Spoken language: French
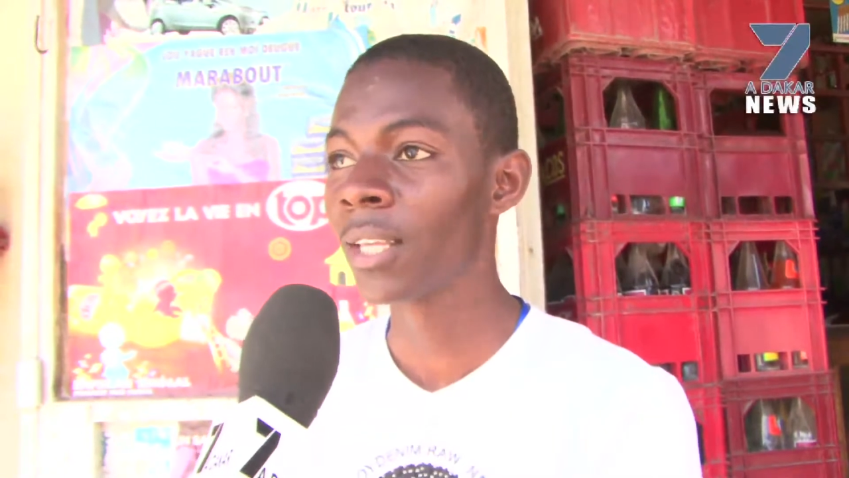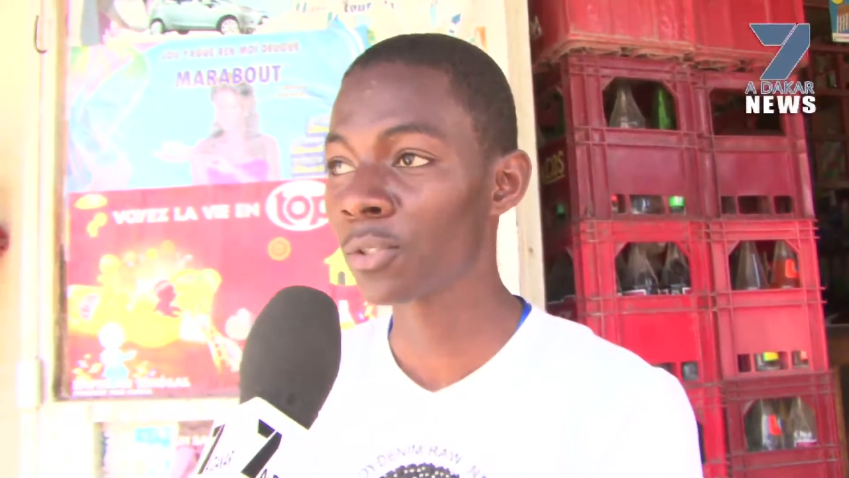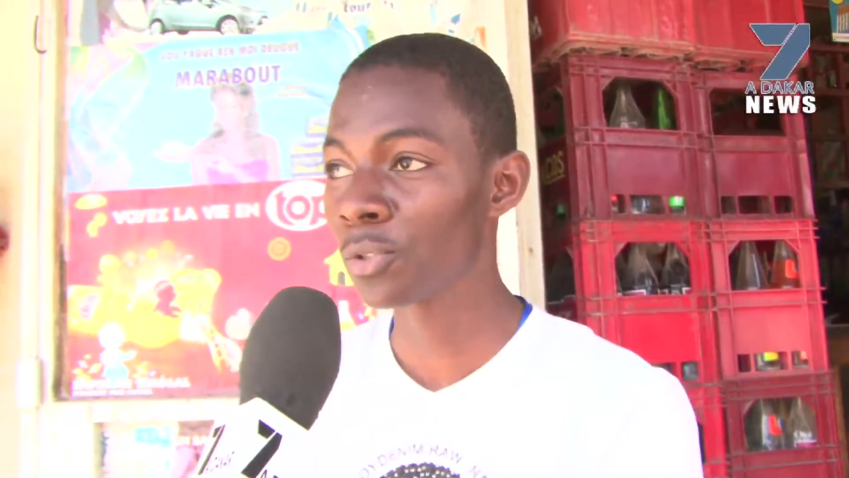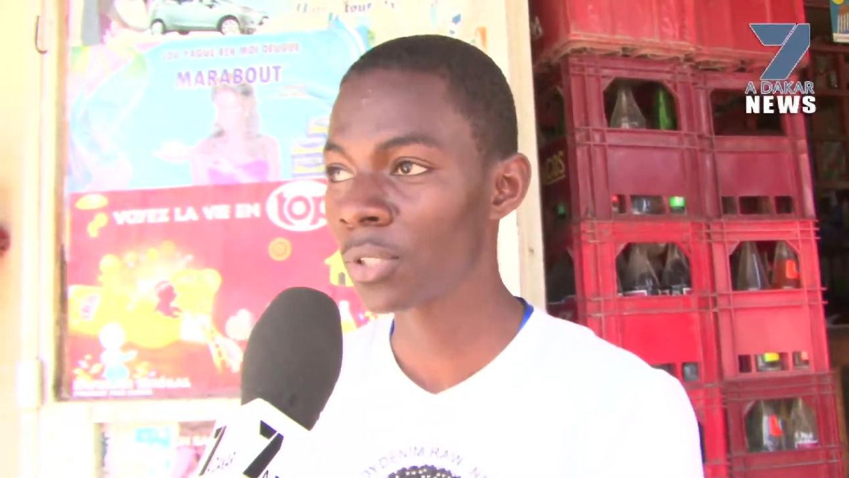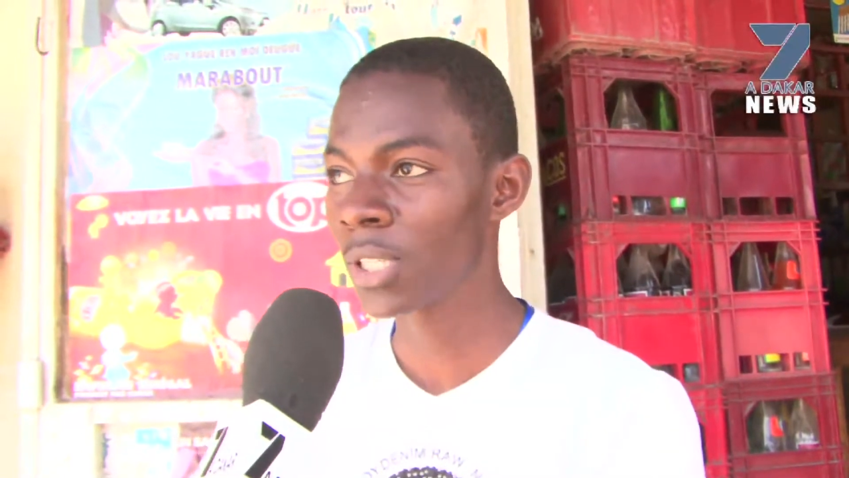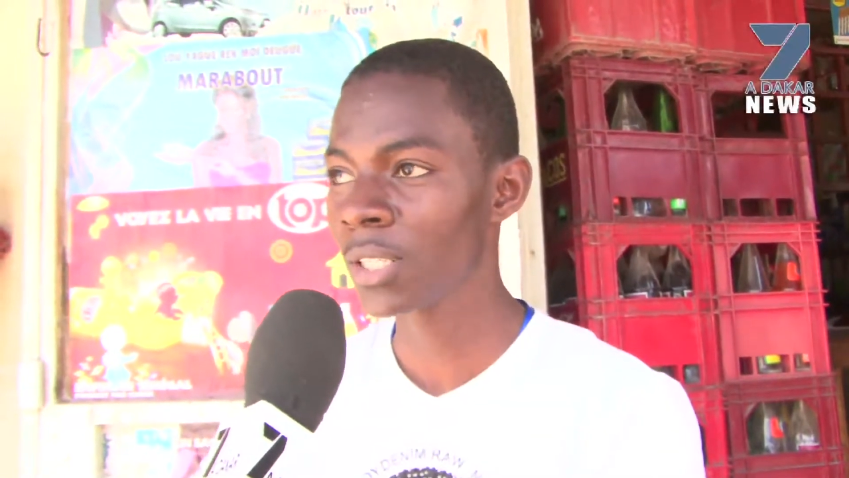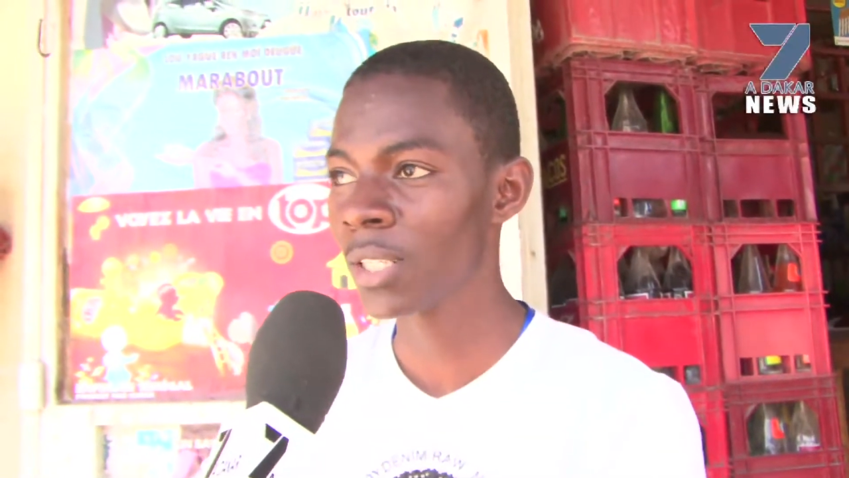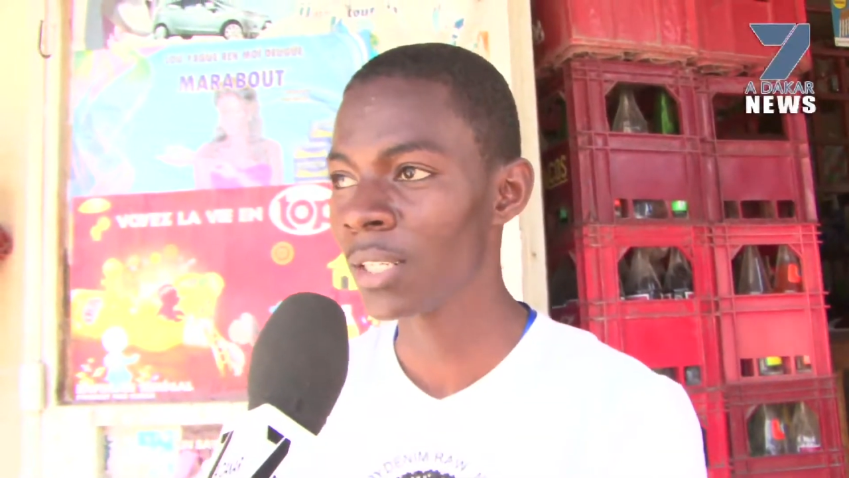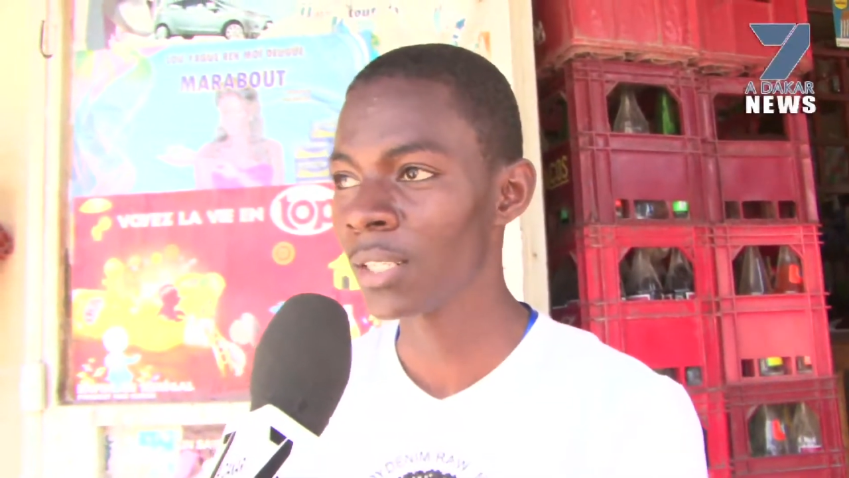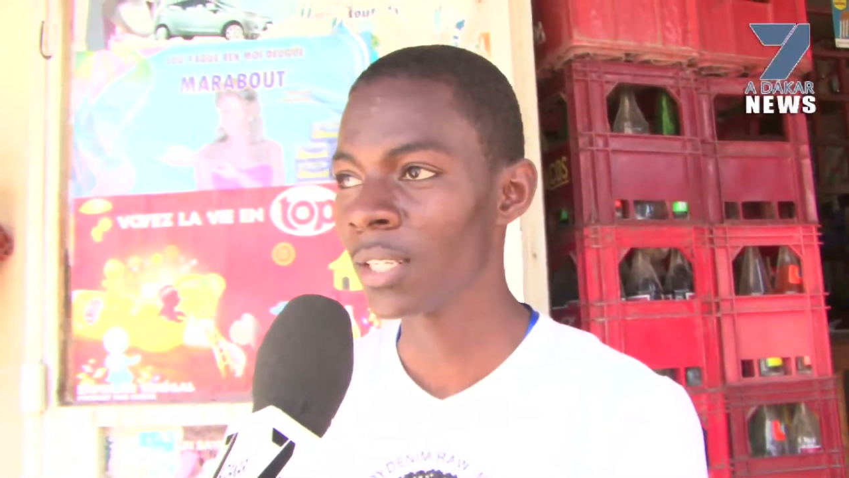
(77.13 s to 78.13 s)
d'ajuster
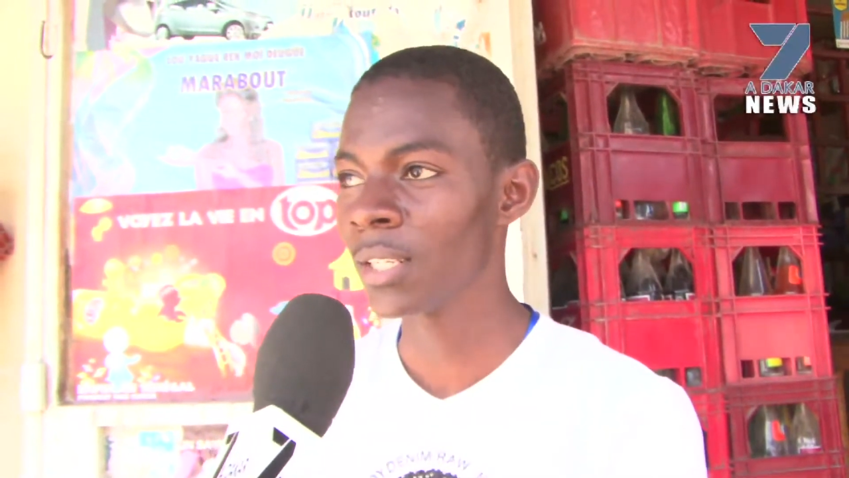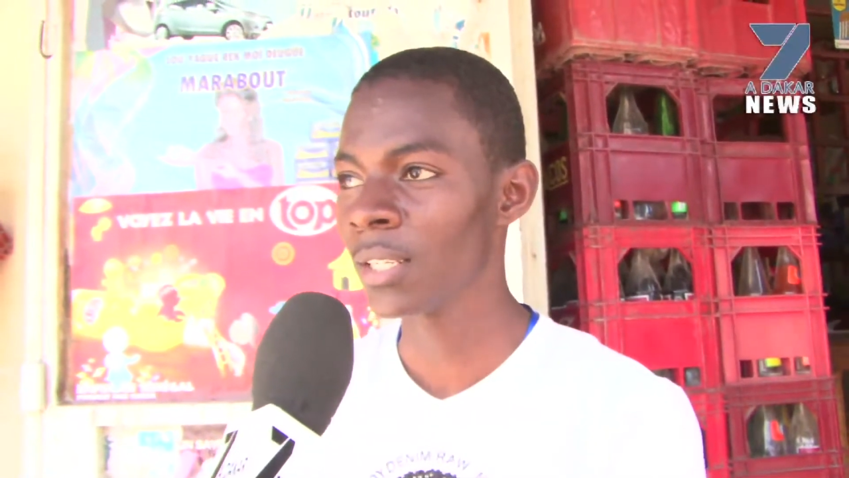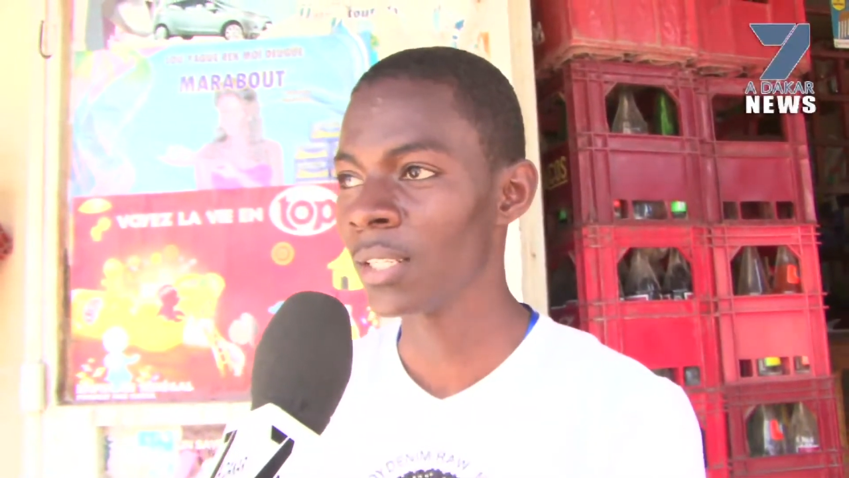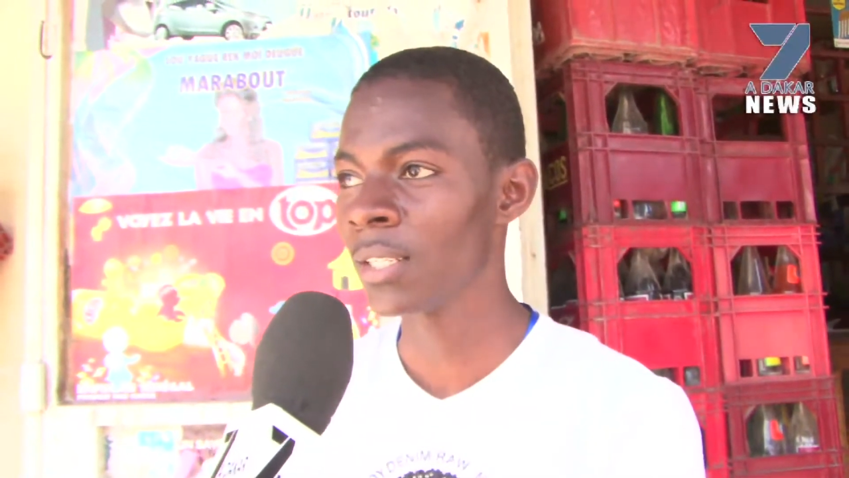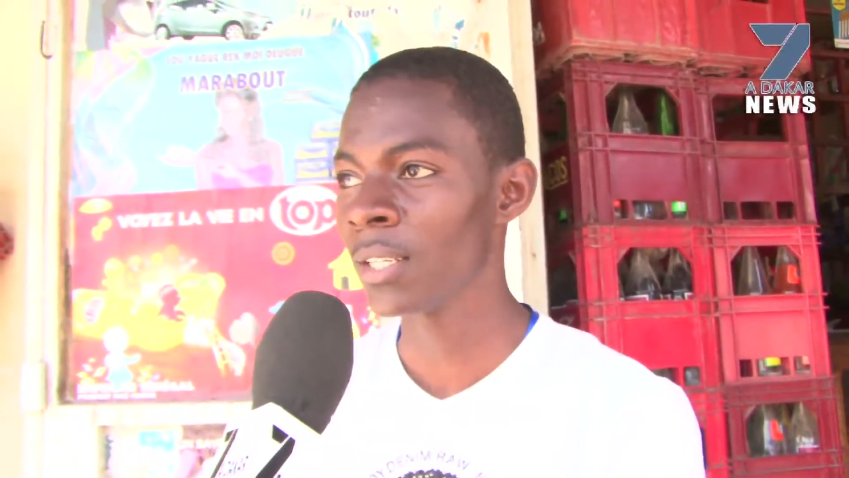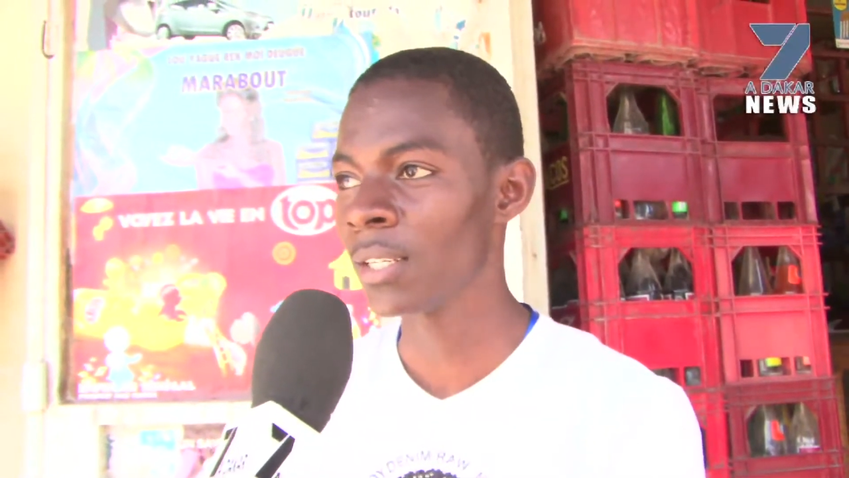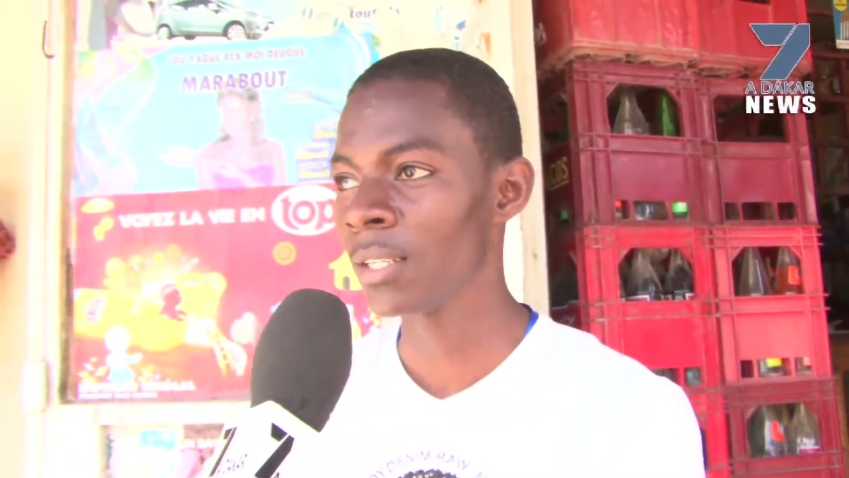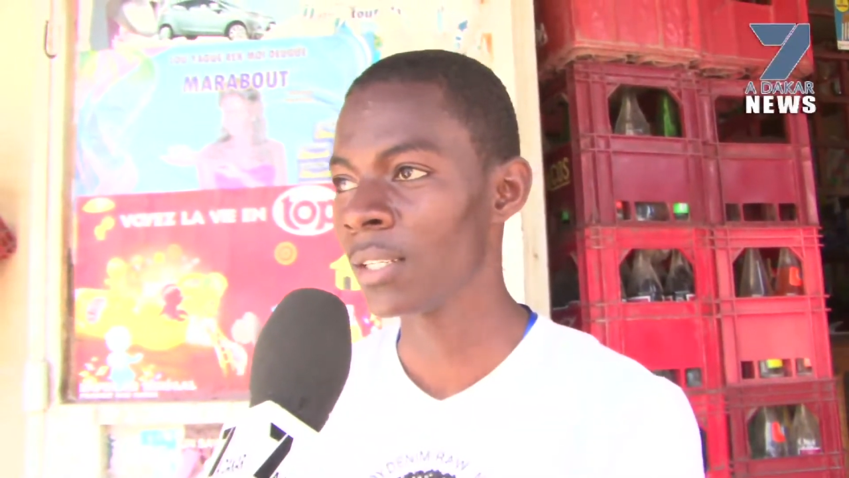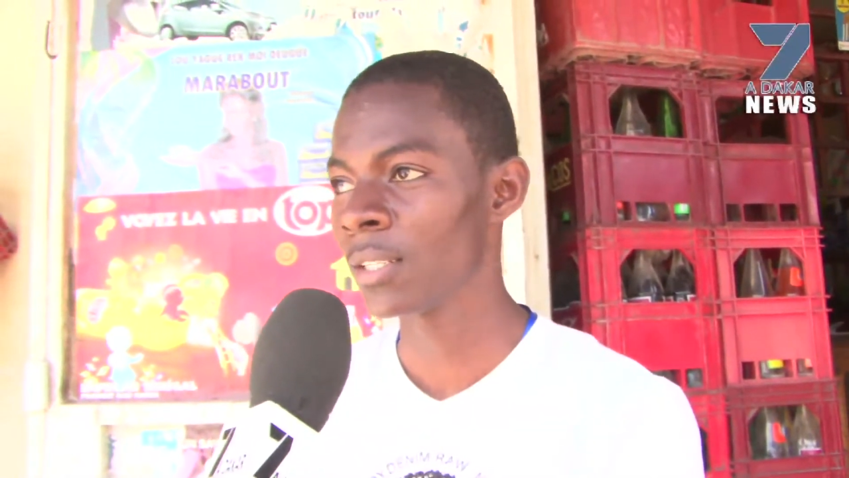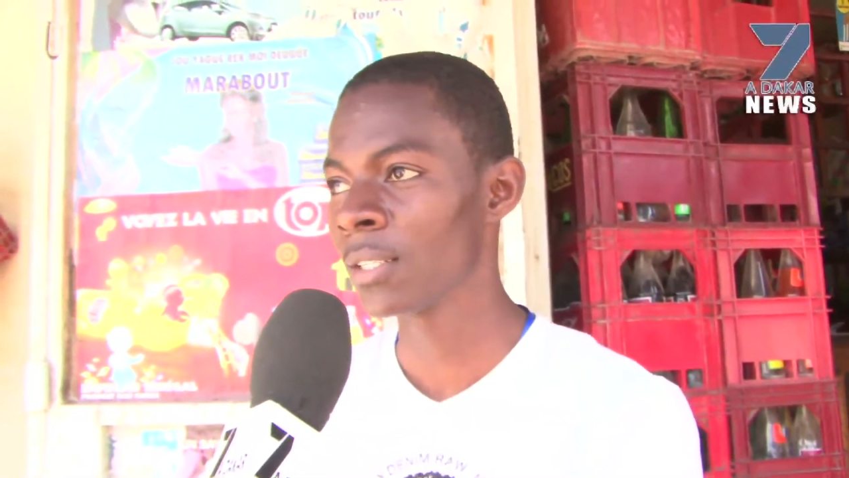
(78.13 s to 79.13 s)
de,
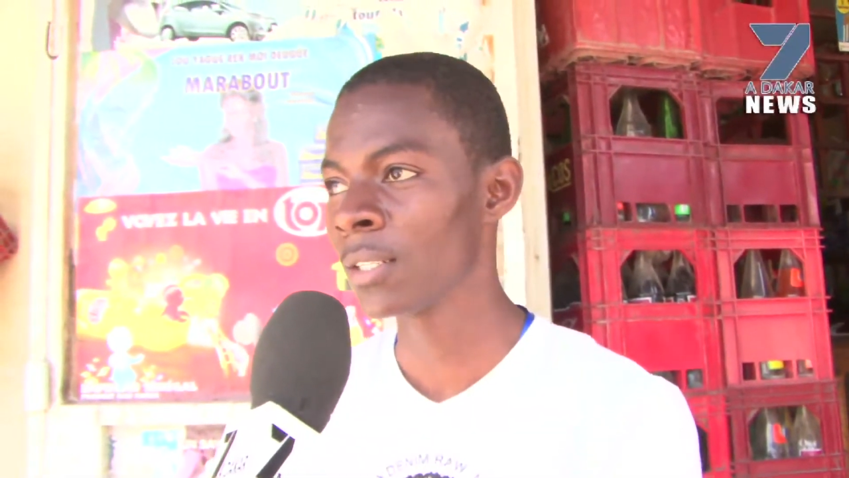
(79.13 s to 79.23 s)
des,